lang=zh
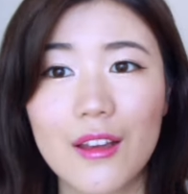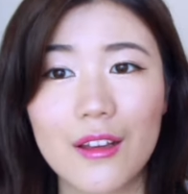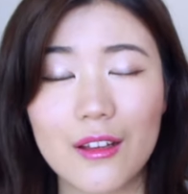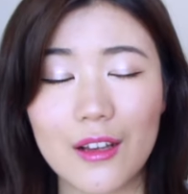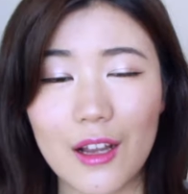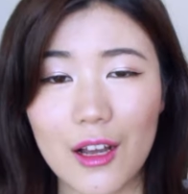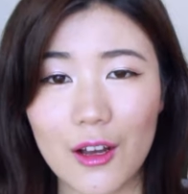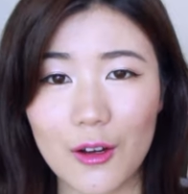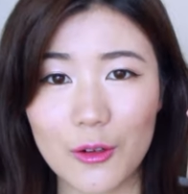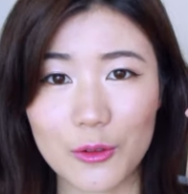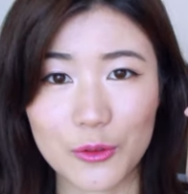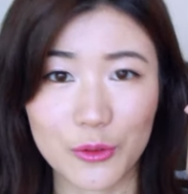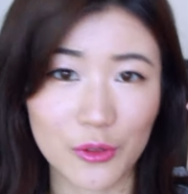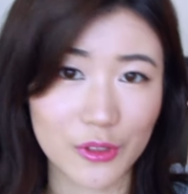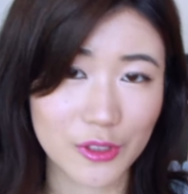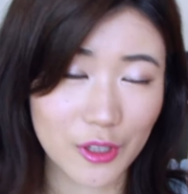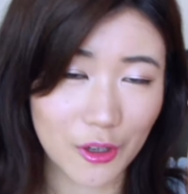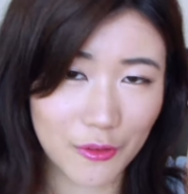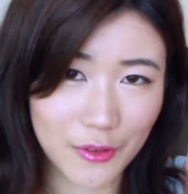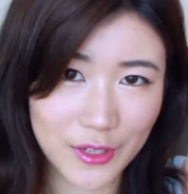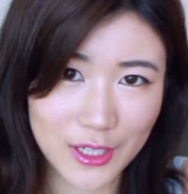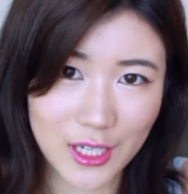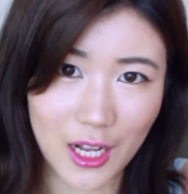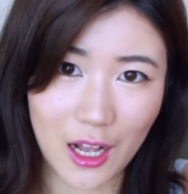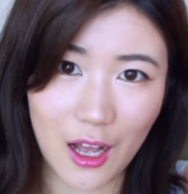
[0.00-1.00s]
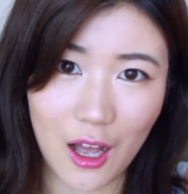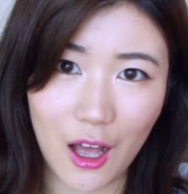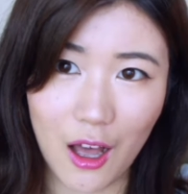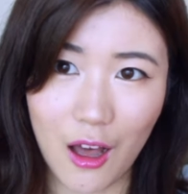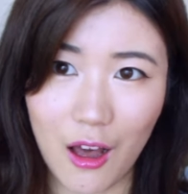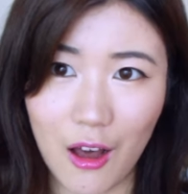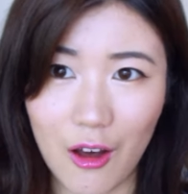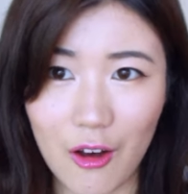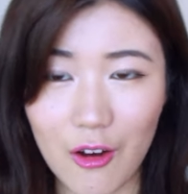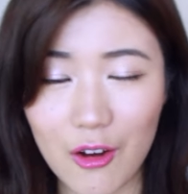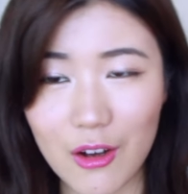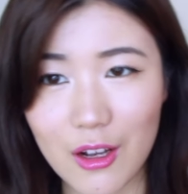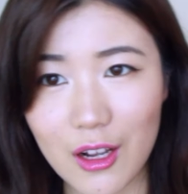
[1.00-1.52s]
然后妆效非常
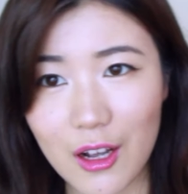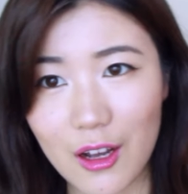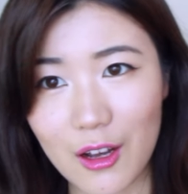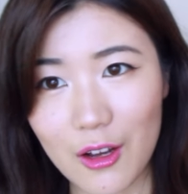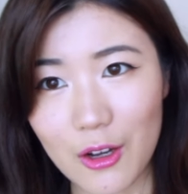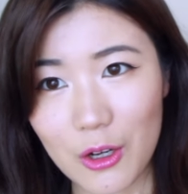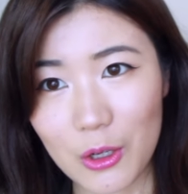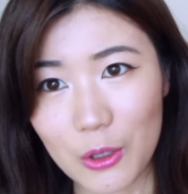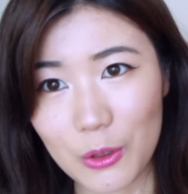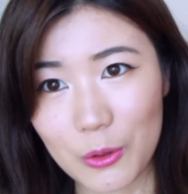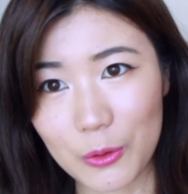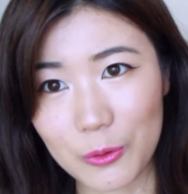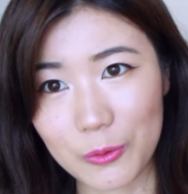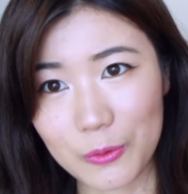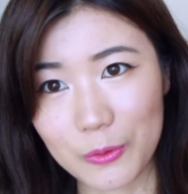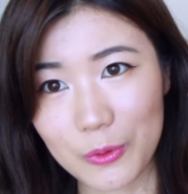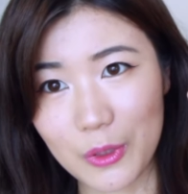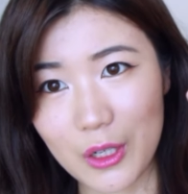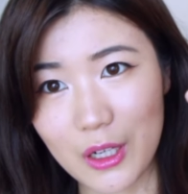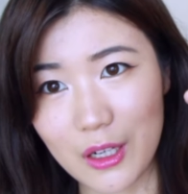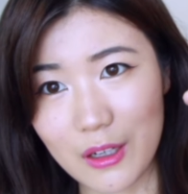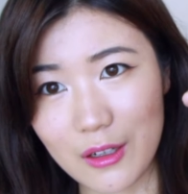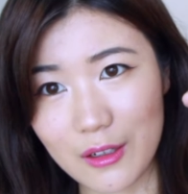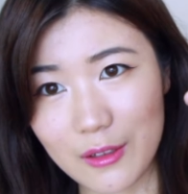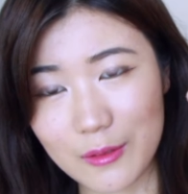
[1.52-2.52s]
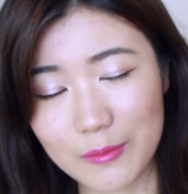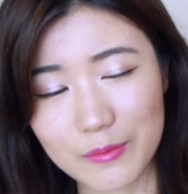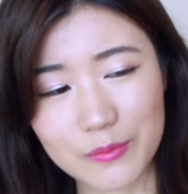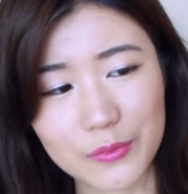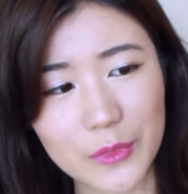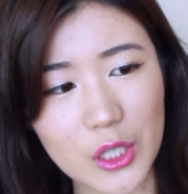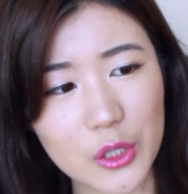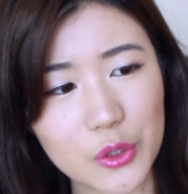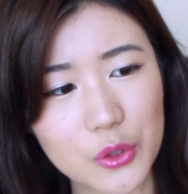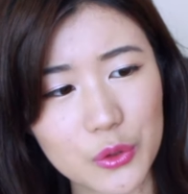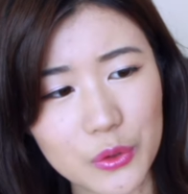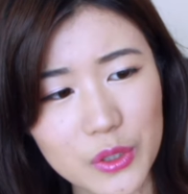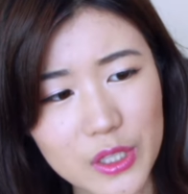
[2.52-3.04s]
好，然后呃，
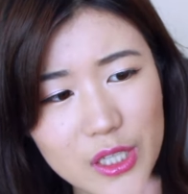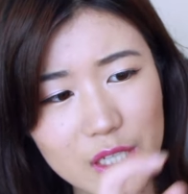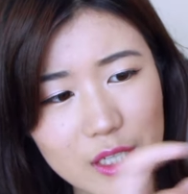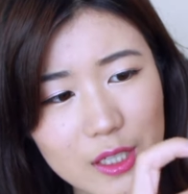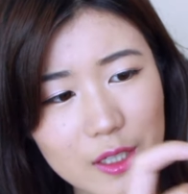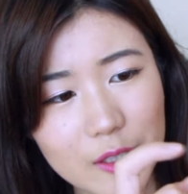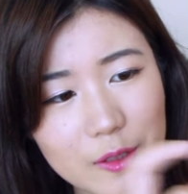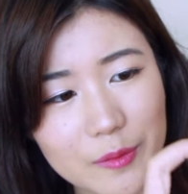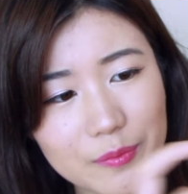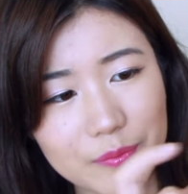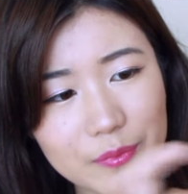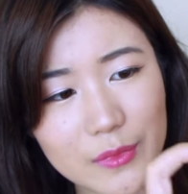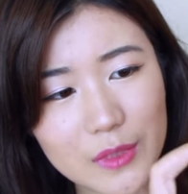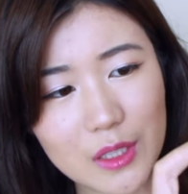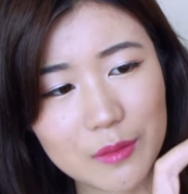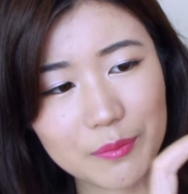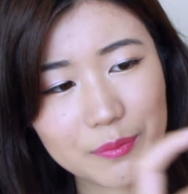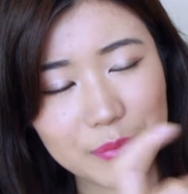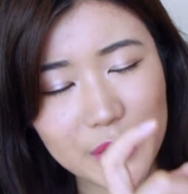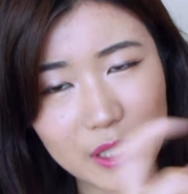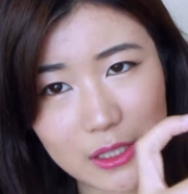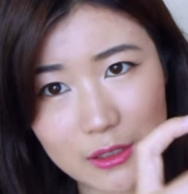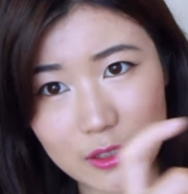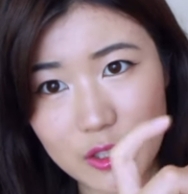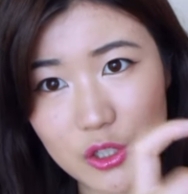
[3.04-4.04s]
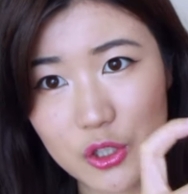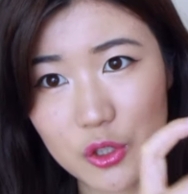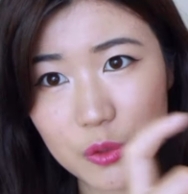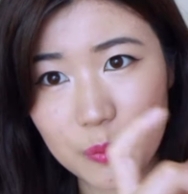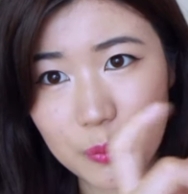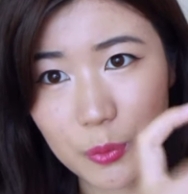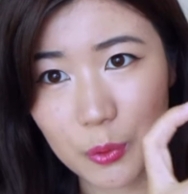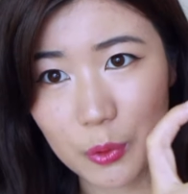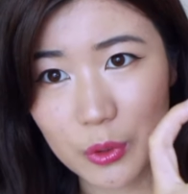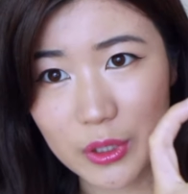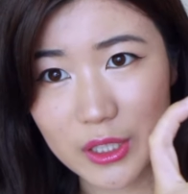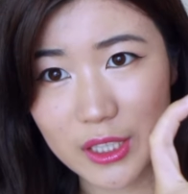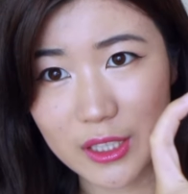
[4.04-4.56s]
除了这个瓶子是
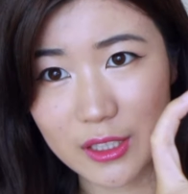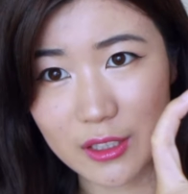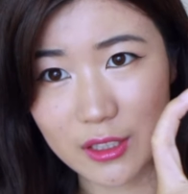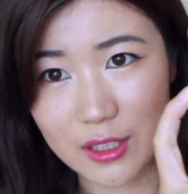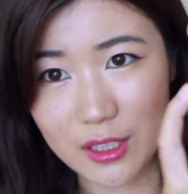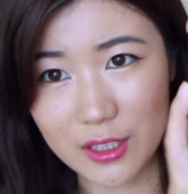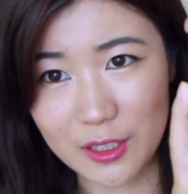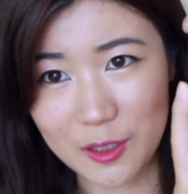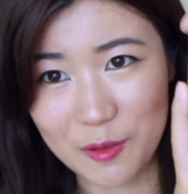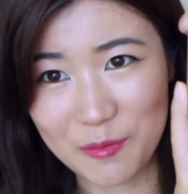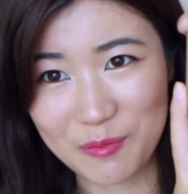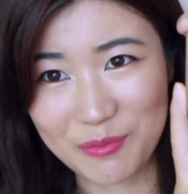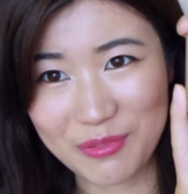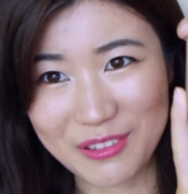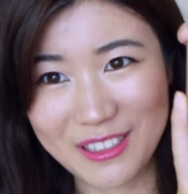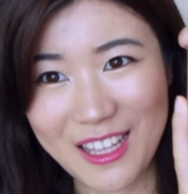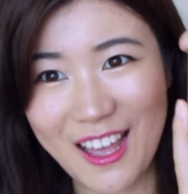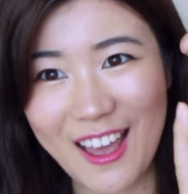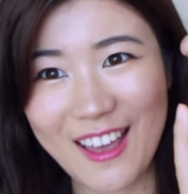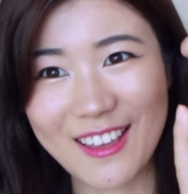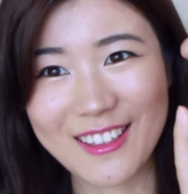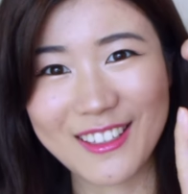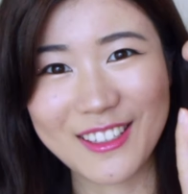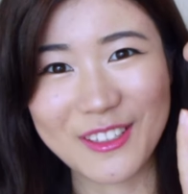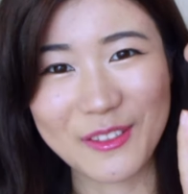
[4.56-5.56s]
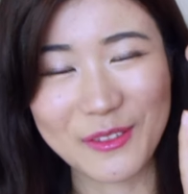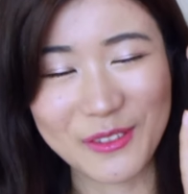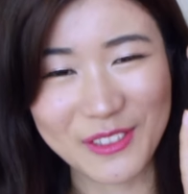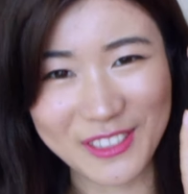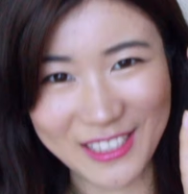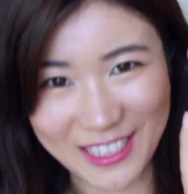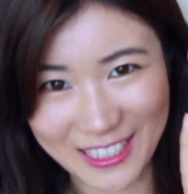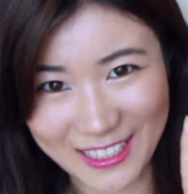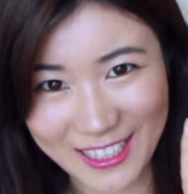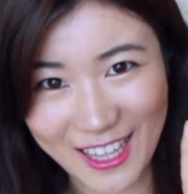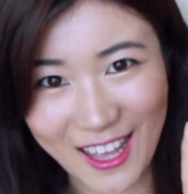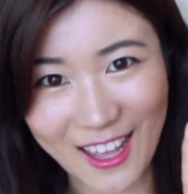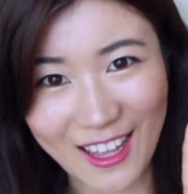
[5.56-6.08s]
玻璃的，可能不太易于
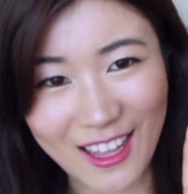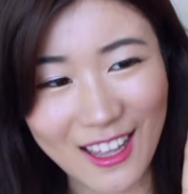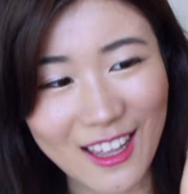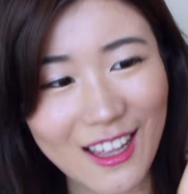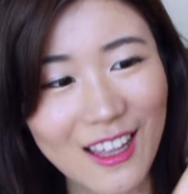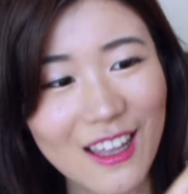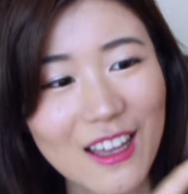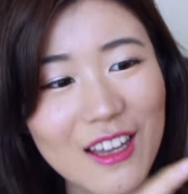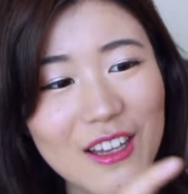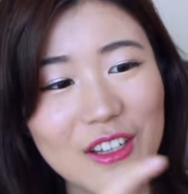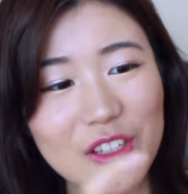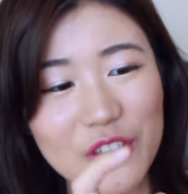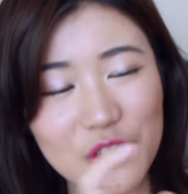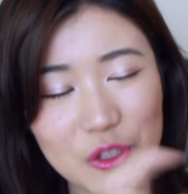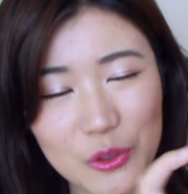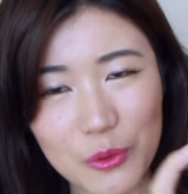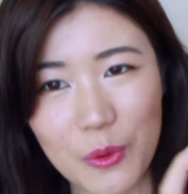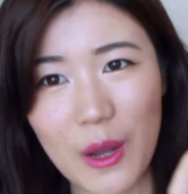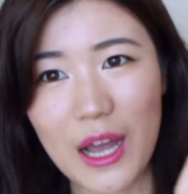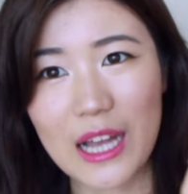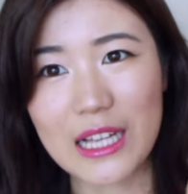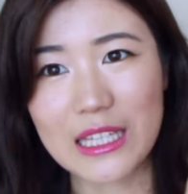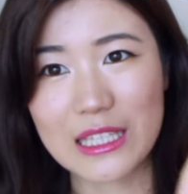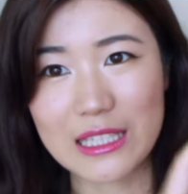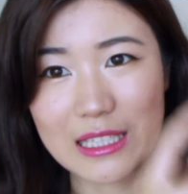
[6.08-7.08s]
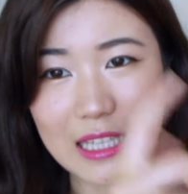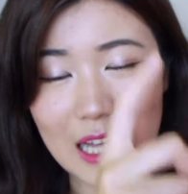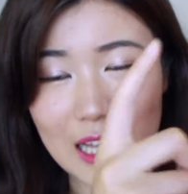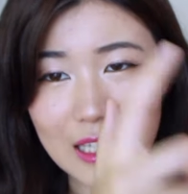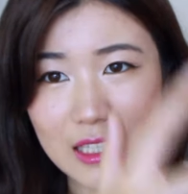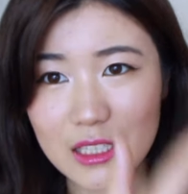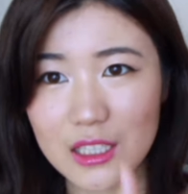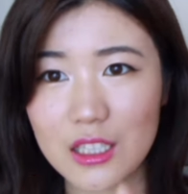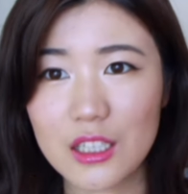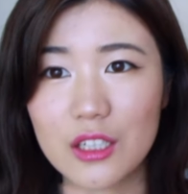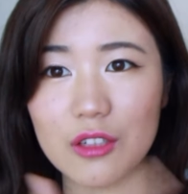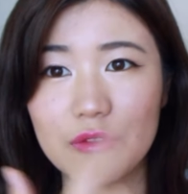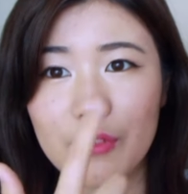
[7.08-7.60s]
携带之外，其他
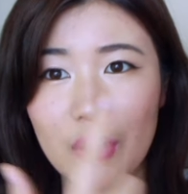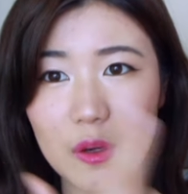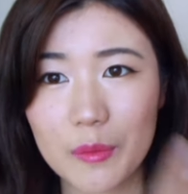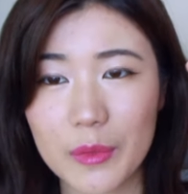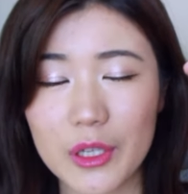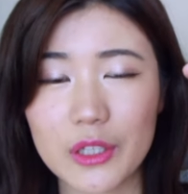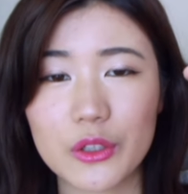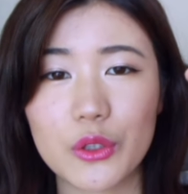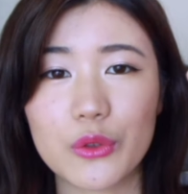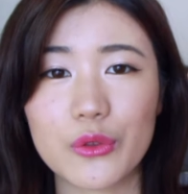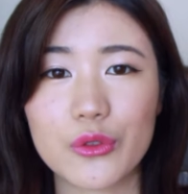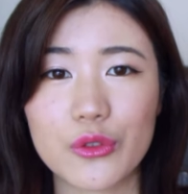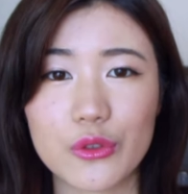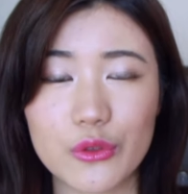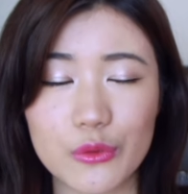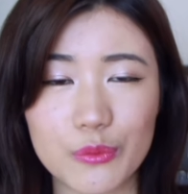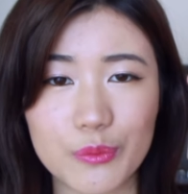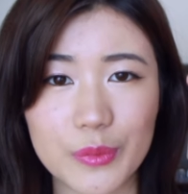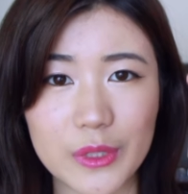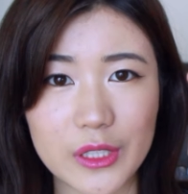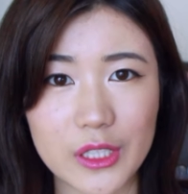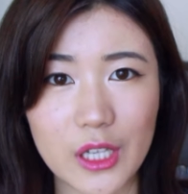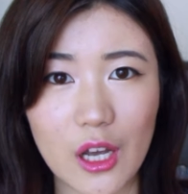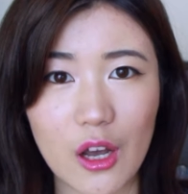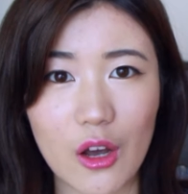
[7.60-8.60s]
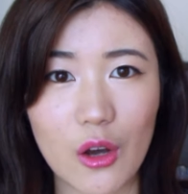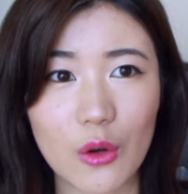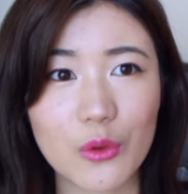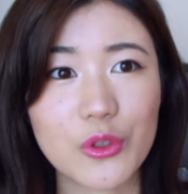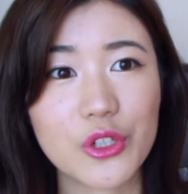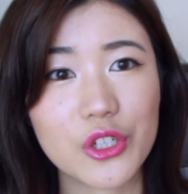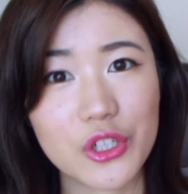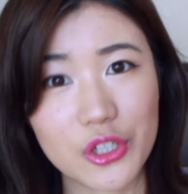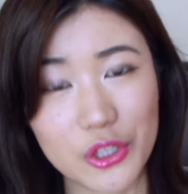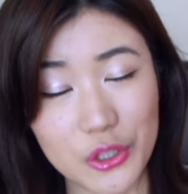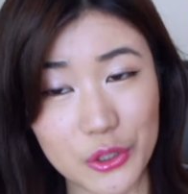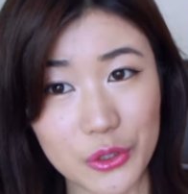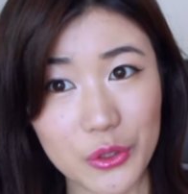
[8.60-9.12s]
的各个方面都是比较
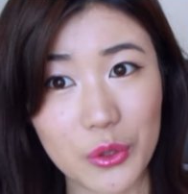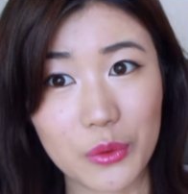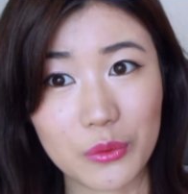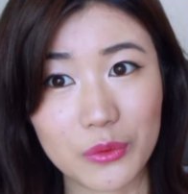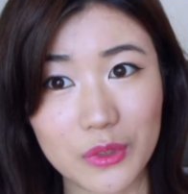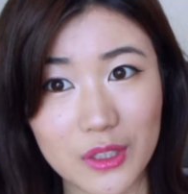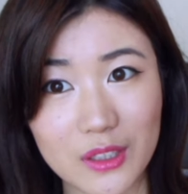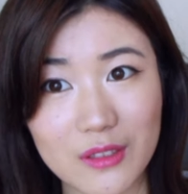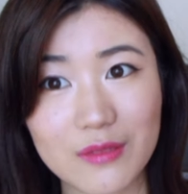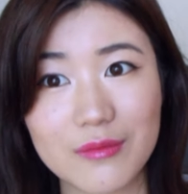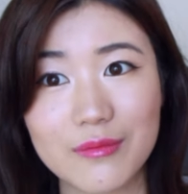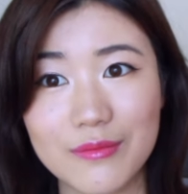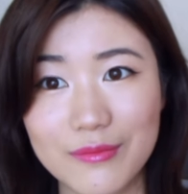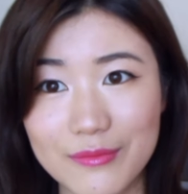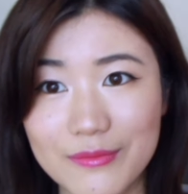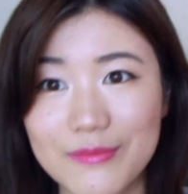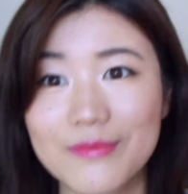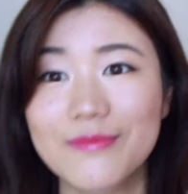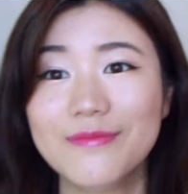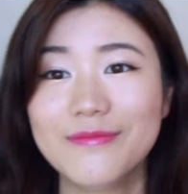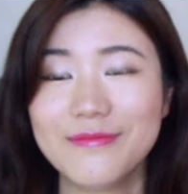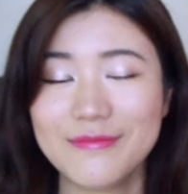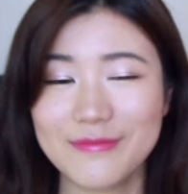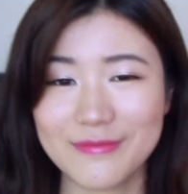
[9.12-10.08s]
实用的，嗯。